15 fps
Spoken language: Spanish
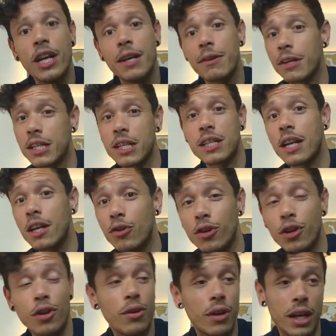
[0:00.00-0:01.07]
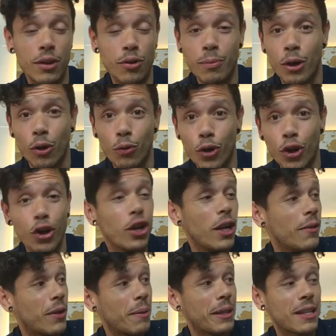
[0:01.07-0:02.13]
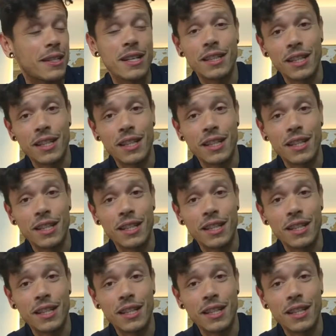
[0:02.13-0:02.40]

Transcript: Y vas a ser el, número 1, te metes